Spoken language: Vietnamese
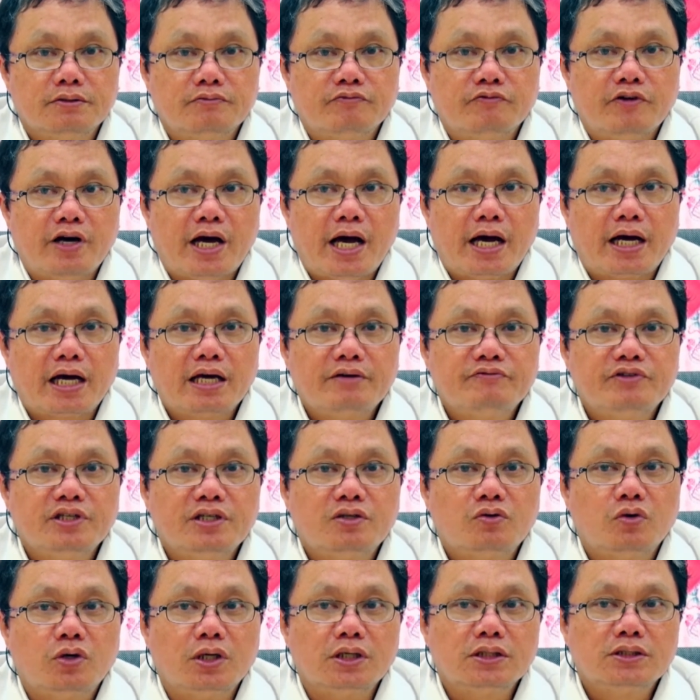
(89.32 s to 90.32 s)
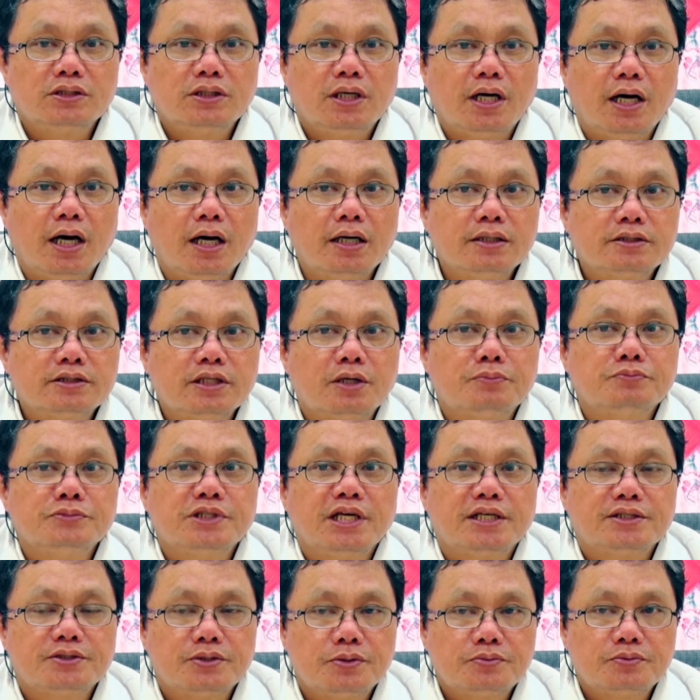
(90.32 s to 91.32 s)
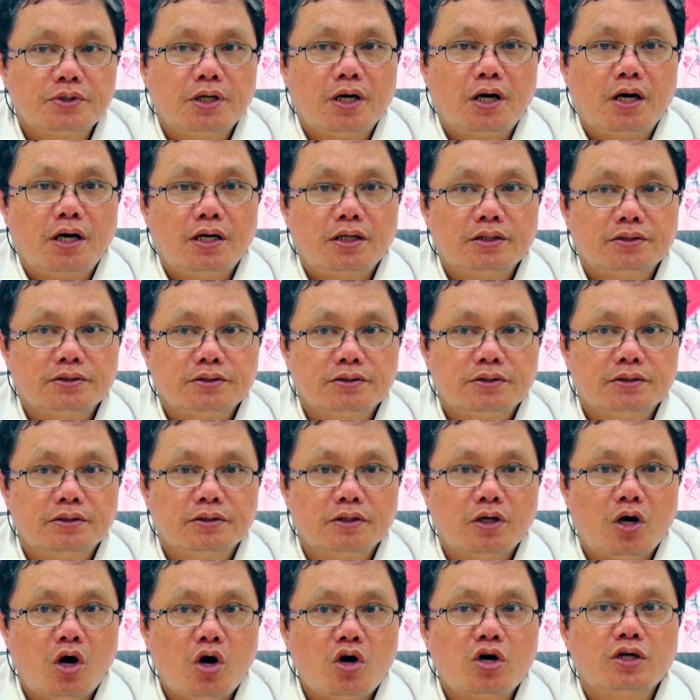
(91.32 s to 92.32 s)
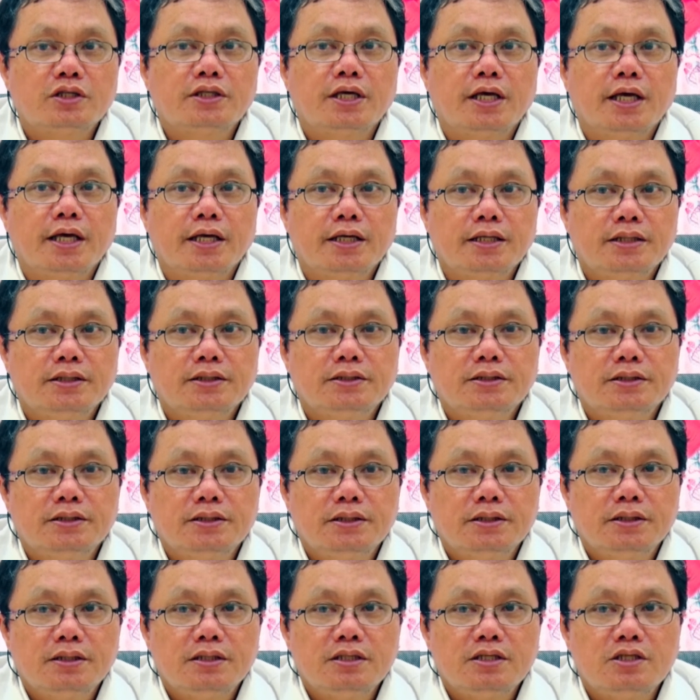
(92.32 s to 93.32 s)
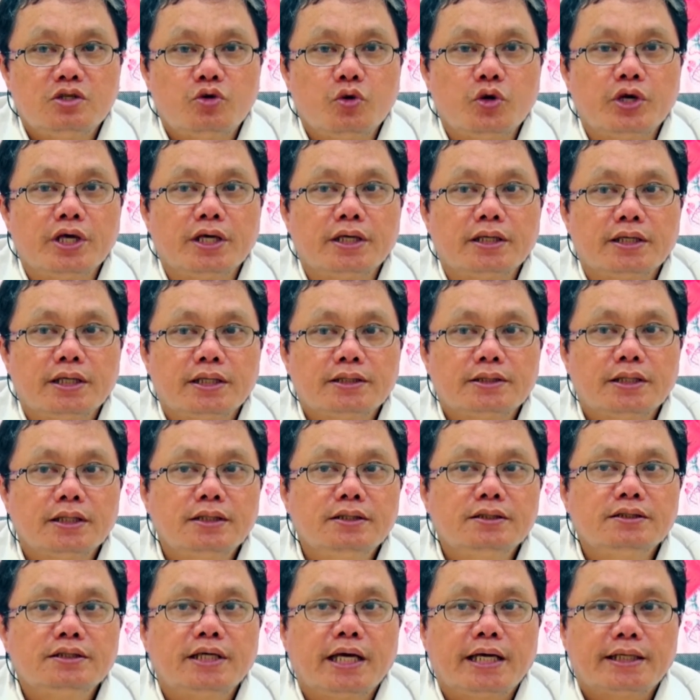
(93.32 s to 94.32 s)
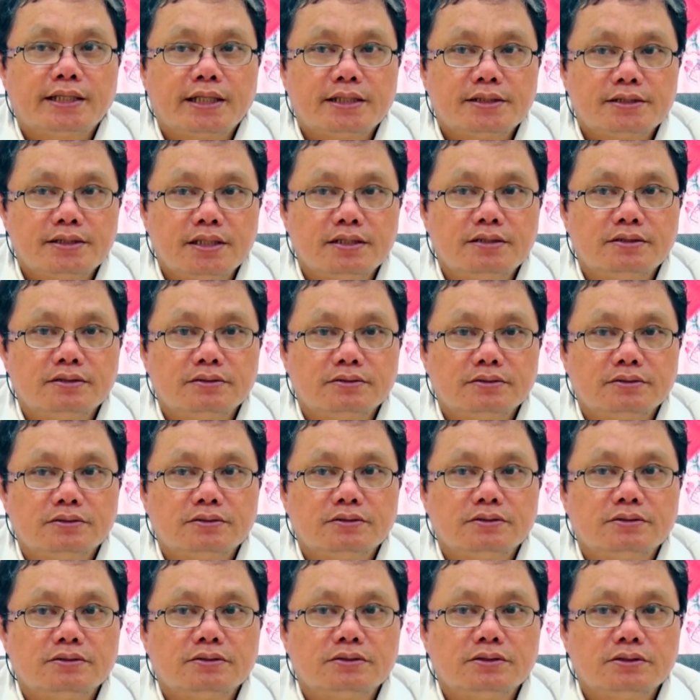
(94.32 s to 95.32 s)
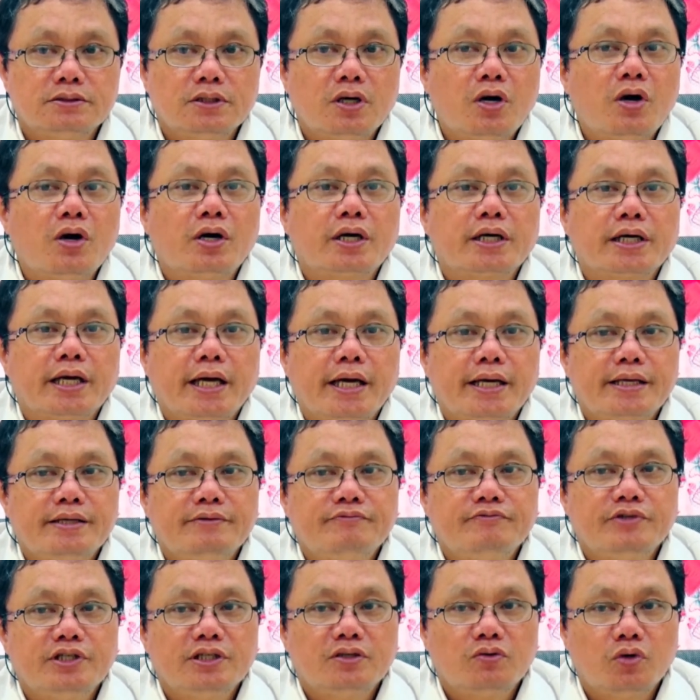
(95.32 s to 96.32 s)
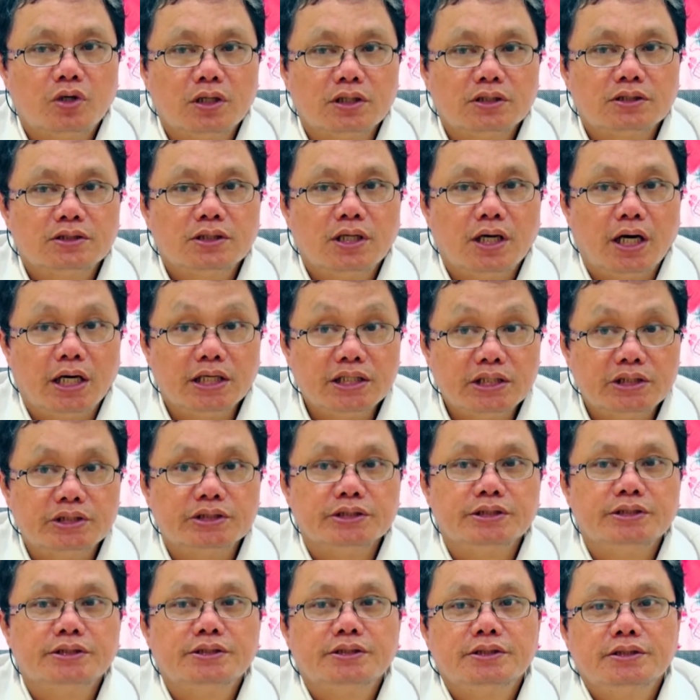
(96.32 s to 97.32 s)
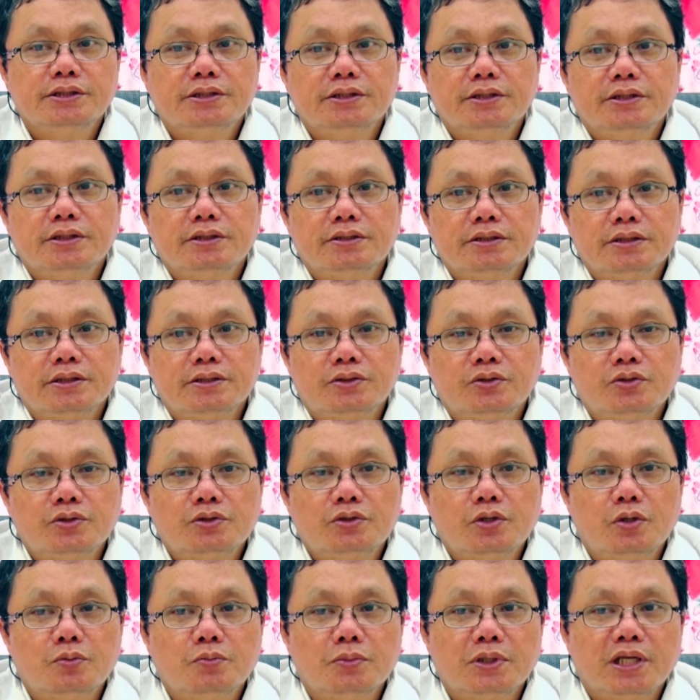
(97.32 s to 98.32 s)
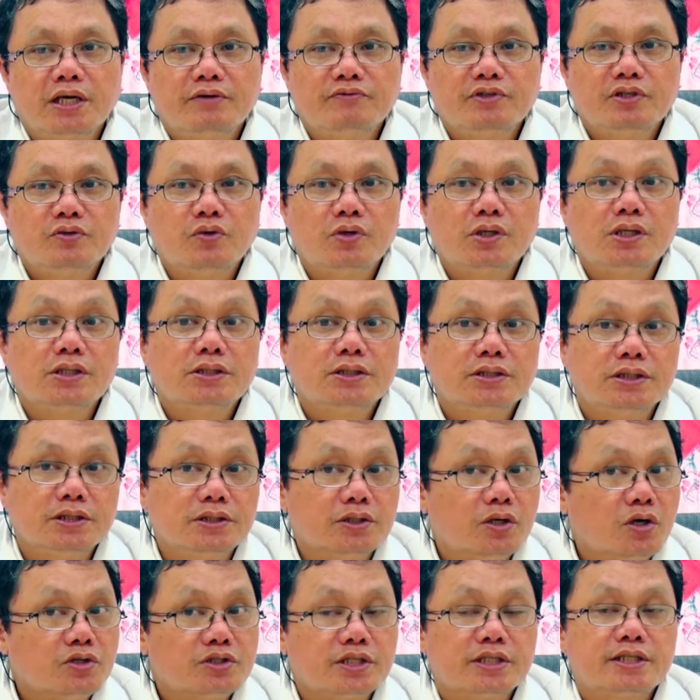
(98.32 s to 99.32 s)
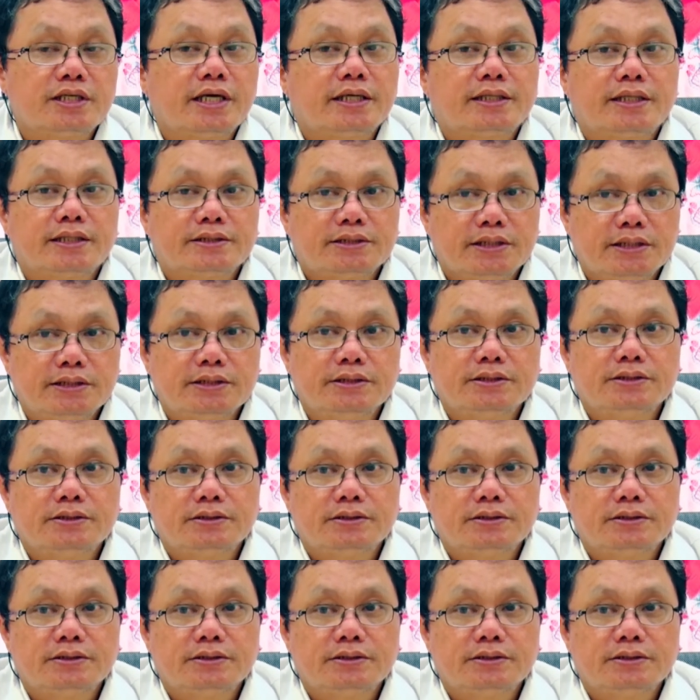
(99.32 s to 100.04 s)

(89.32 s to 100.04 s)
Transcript: và cái vi khuẩn ở trong gia súc đó nó có thể truyền cái tính kháng kháng sinh cho cái vi khuẩn ở người thì cuối cùng là vi khuẩn ở người nó sẽ kháng kháng sinh